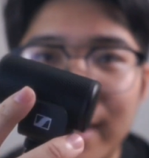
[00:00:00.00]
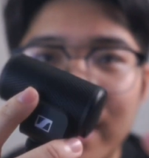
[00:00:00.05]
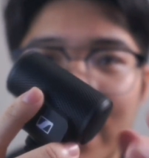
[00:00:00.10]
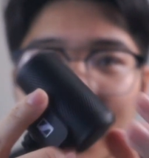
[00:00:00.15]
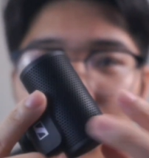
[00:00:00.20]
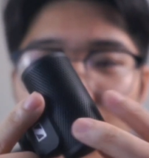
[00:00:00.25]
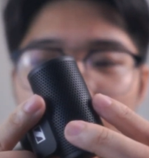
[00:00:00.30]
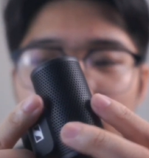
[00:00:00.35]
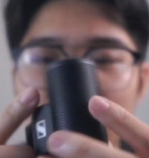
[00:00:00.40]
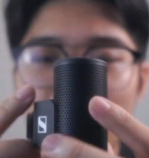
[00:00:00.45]
để
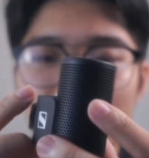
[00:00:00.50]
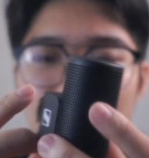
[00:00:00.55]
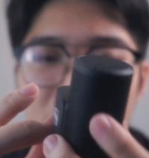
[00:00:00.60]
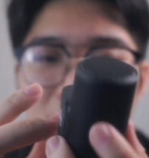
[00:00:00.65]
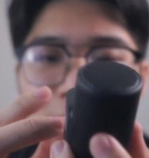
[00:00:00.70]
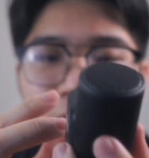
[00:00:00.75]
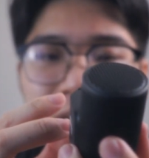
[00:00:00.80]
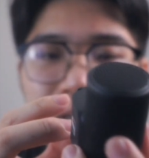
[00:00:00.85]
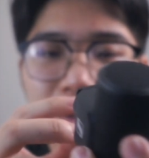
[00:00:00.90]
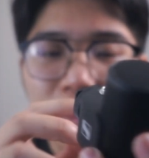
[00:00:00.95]
chuyển đổi
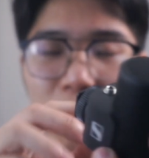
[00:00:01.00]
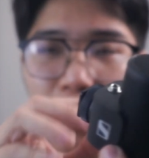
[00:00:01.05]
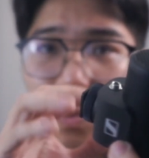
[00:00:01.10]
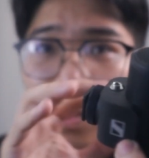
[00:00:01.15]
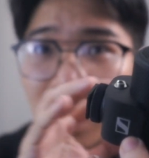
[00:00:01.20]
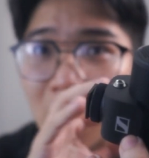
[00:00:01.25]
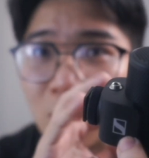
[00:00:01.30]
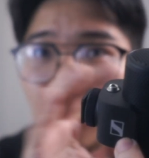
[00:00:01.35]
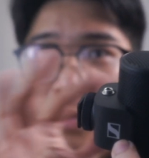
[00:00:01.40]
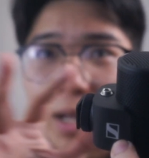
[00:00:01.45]
gì hết cũng
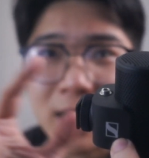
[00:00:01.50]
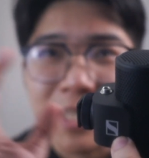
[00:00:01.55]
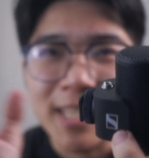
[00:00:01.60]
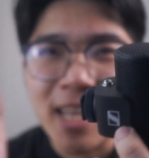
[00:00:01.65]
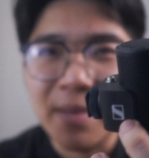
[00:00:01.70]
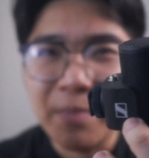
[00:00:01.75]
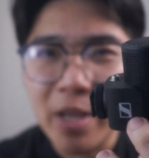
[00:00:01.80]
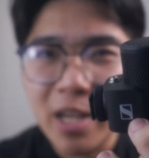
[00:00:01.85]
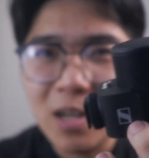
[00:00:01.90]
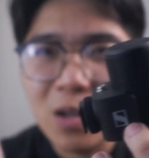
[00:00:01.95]
không hề
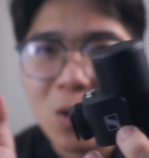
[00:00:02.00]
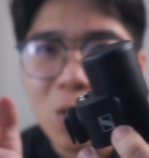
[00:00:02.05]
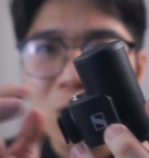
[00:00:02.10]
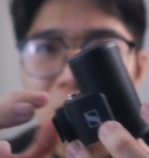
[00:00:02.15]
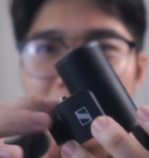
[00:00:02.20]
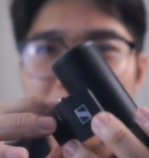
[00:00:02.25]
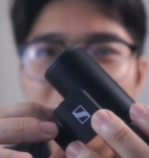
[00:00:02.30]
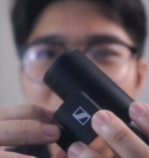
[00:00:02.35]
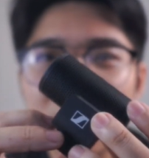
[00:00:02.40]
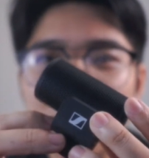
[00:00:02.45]
xài pin luôn